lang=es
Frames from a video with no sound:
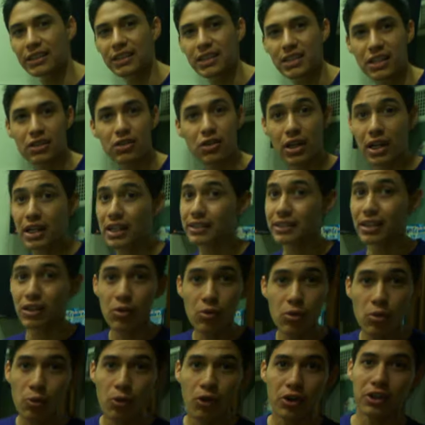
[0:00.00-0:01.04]
echándole ganas. Tengo
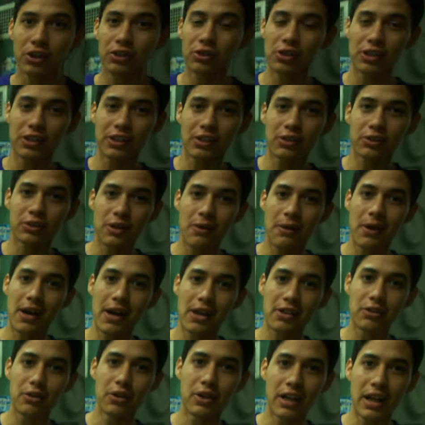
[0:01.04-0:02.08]
muy poquito ahorita yo
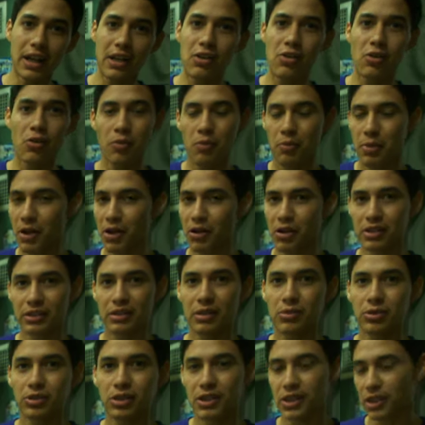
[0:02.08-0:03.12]
trabajando en radio, pero ya
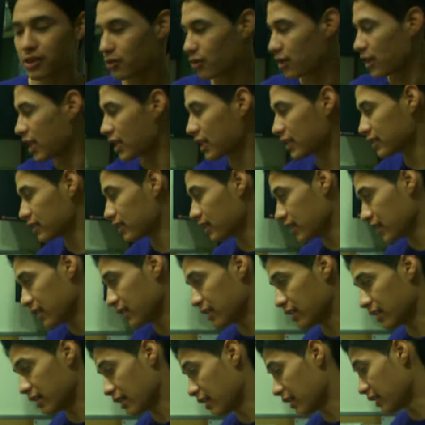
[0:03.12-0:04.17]
estamos echándole ganas
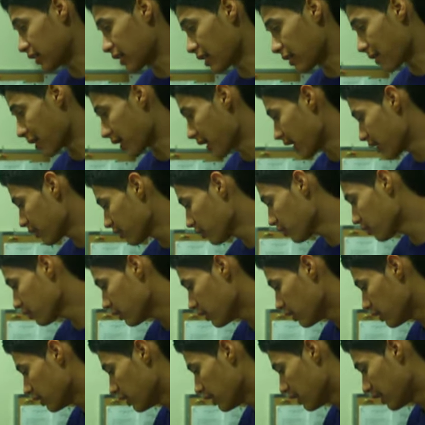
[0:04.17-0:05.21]
y, y trabajando
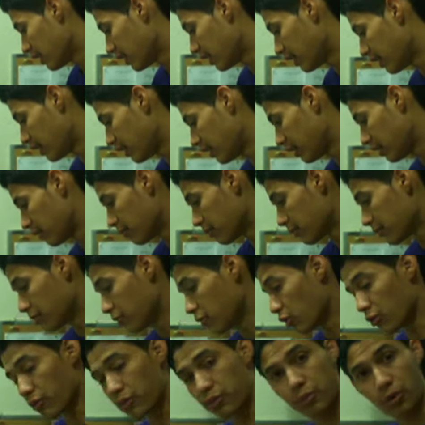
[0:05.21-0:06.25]

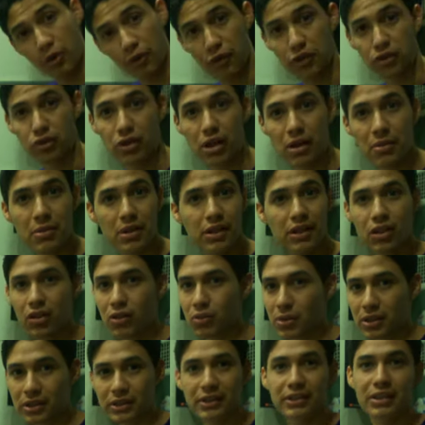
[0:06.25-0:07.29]
profesionalmente lo
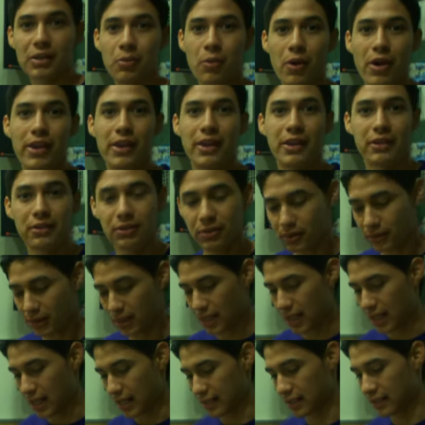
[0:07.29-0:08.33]
más que se pueda, ¿no?
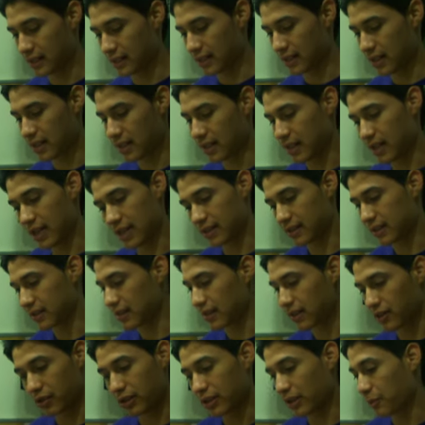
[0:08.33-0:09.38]
Así es, de, así de
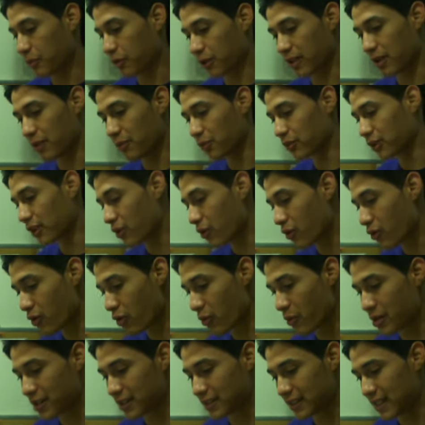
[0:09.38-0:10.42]
que ahorita, por ejemplo, tengo un
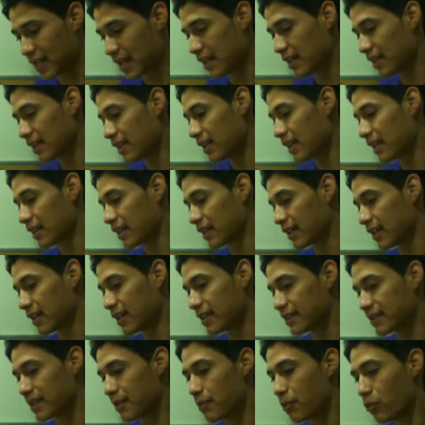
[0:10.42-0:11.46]
comercial que
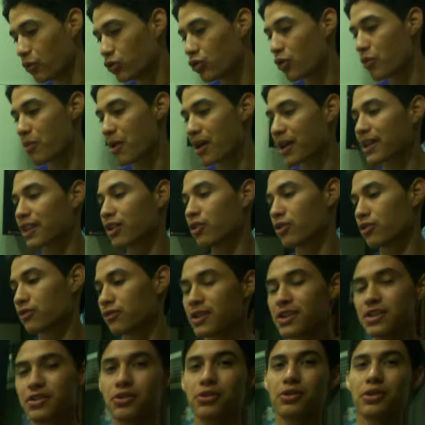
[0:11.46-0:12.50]
es de Mundo Mágico
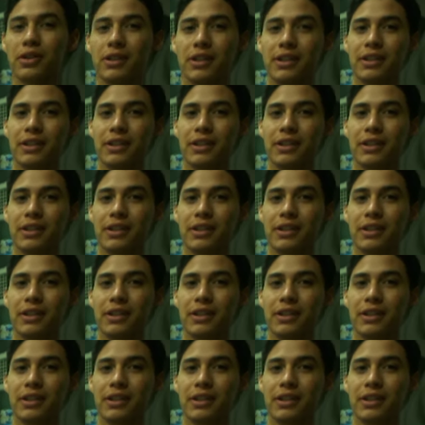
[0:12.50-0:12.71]
Adventure,